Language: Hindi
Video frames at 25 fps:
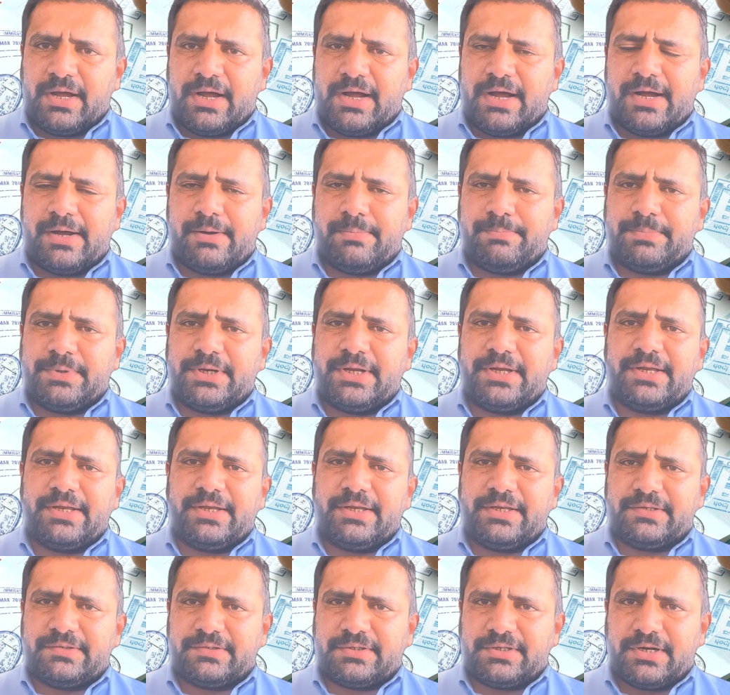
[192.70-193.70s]
आपने
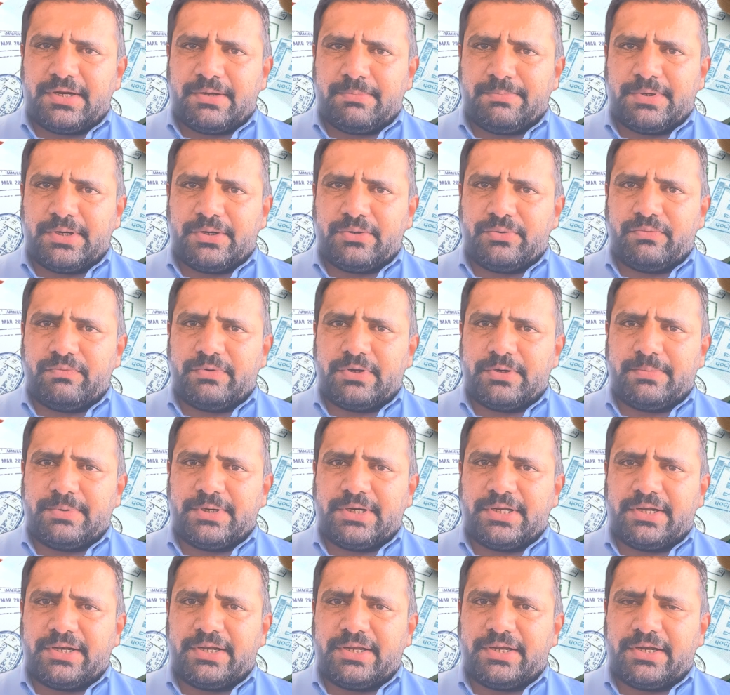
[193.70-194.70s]
इस तरह अपना टूर
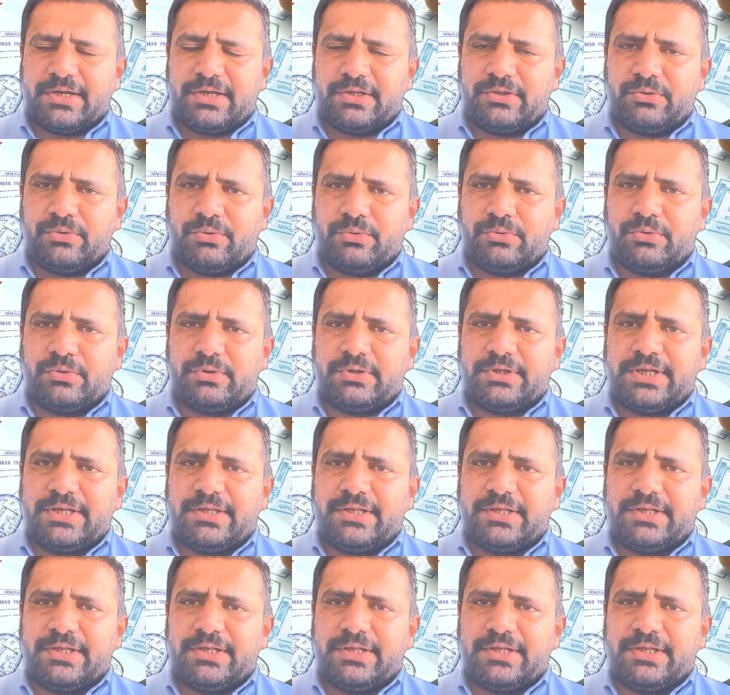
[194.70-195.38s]
बनाना है कि दो दो